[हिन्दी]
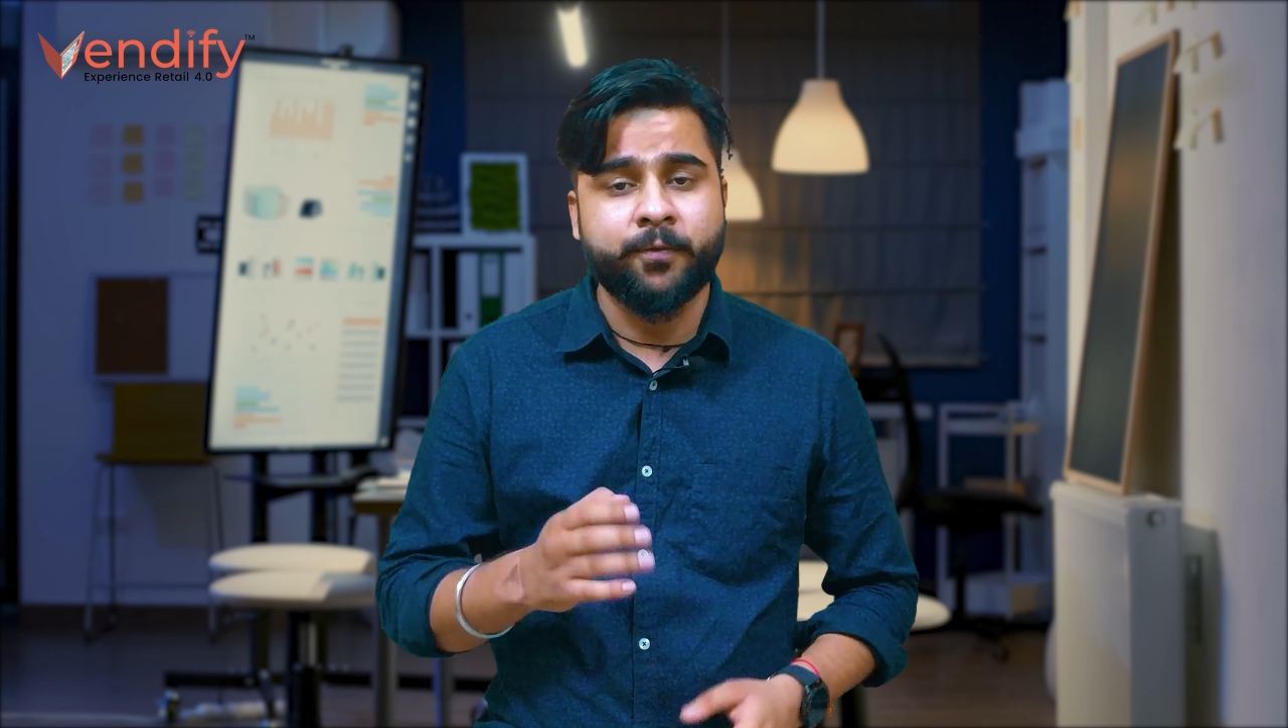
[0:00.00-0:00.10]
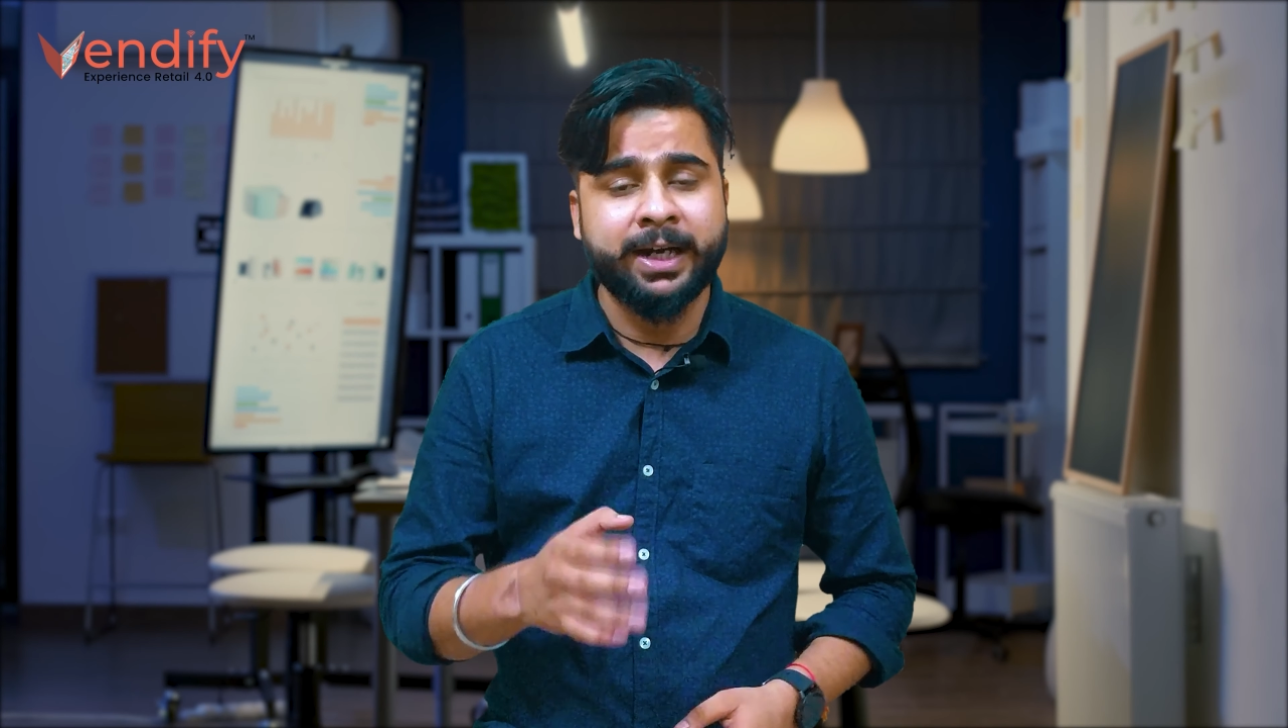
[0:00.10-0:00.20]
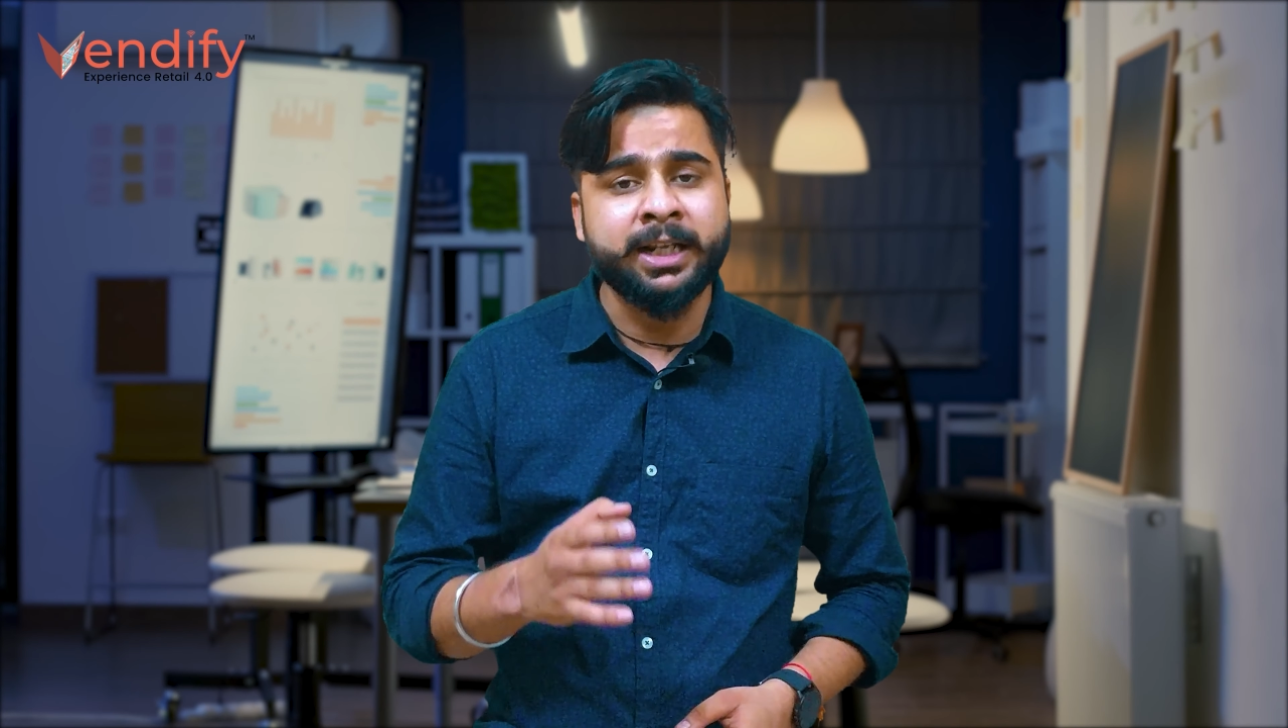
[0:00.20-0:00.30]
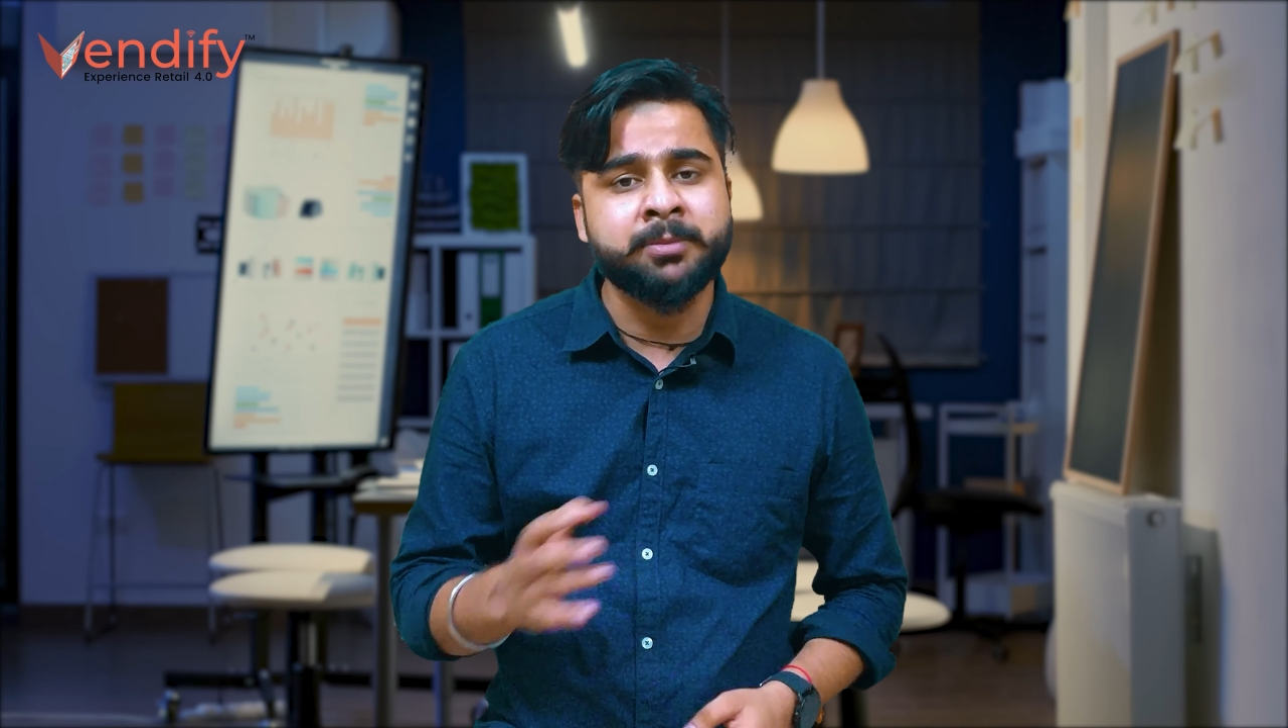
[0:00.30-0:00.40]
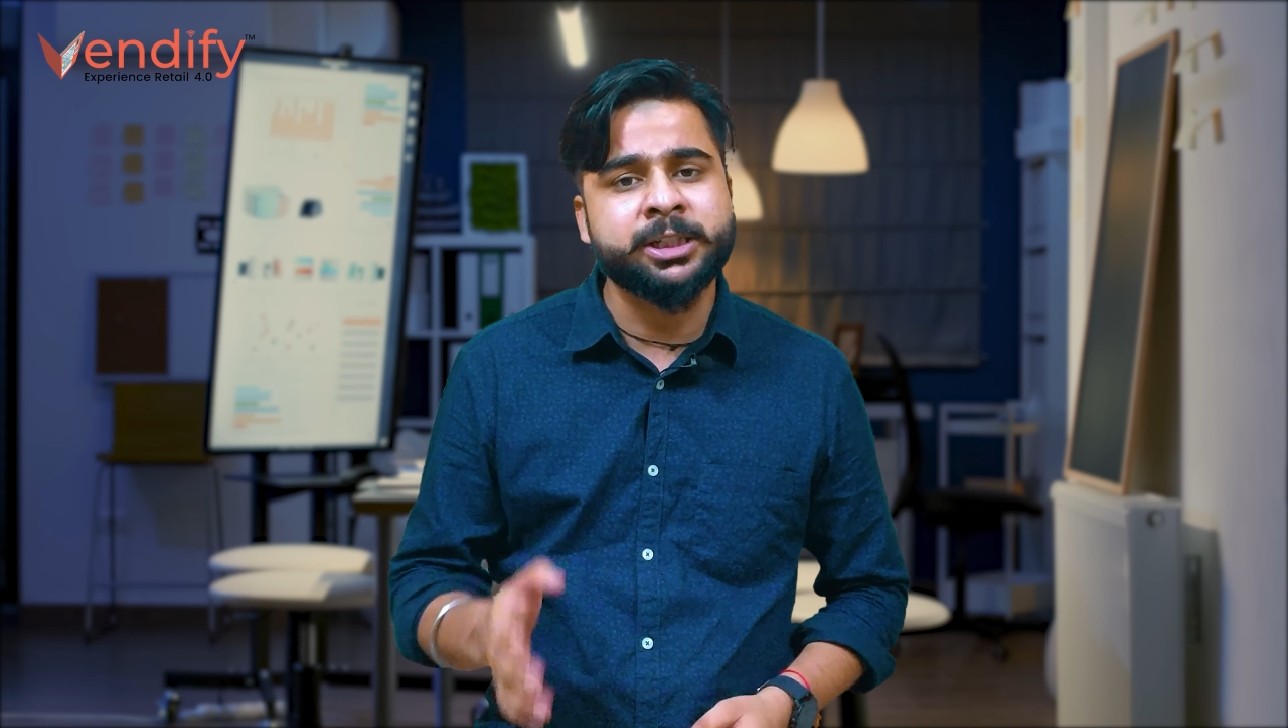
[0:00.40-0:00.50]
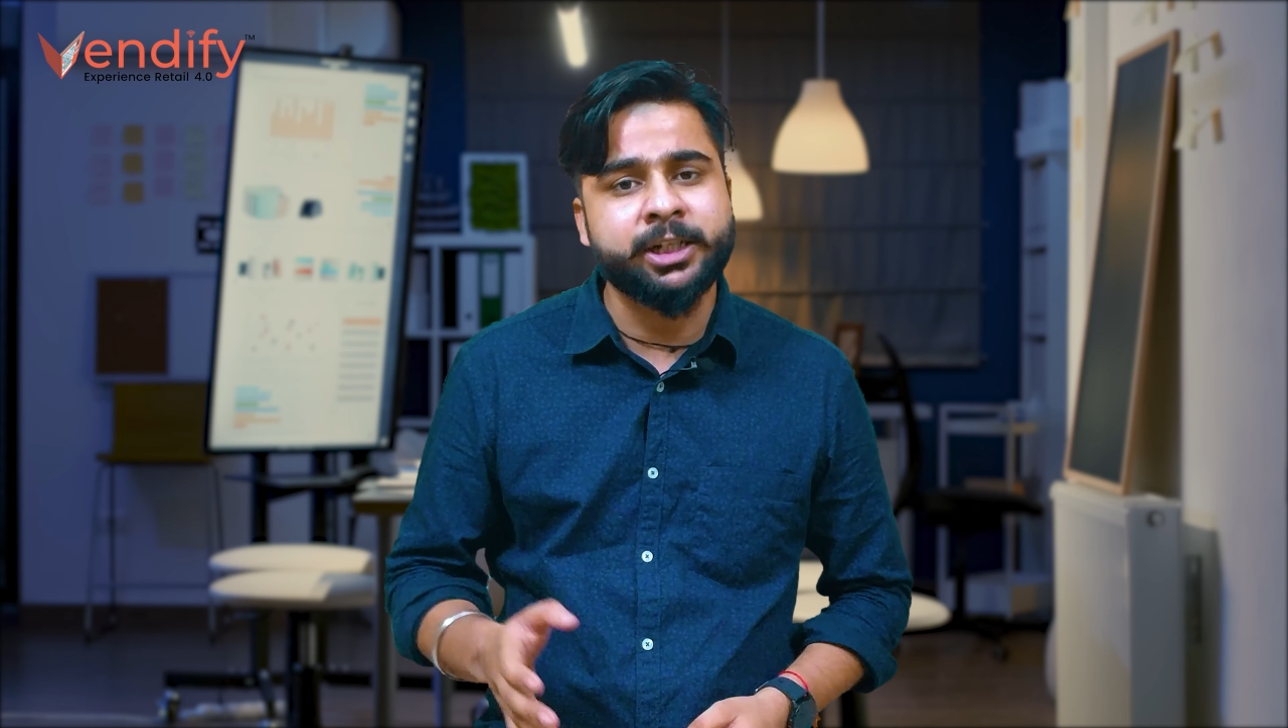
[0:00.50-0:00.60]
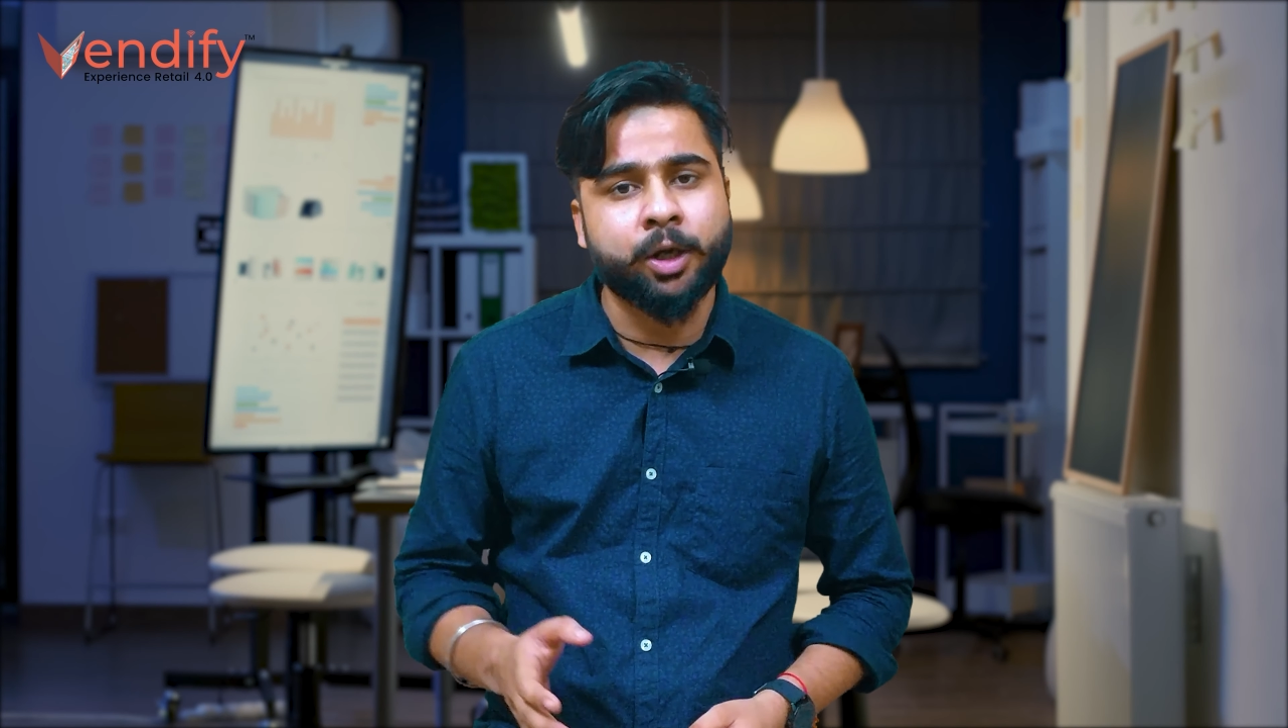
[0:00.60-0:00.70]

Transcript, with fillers: वेंडिंग मशीन